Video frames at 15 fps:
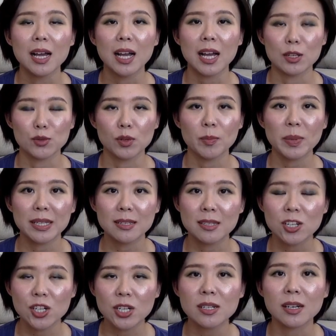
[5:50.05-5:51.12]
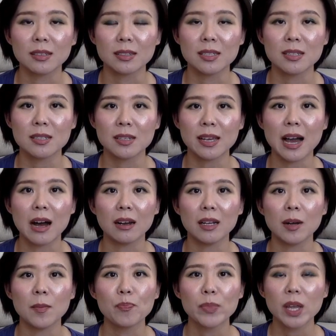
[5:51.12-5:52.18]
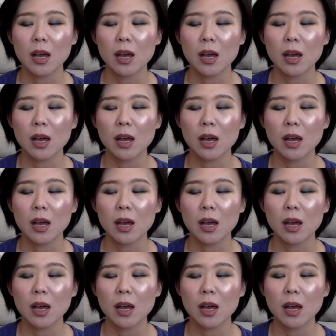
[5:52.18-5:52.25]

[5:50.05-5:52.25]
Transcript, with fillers: 感觉被深层的滋养了，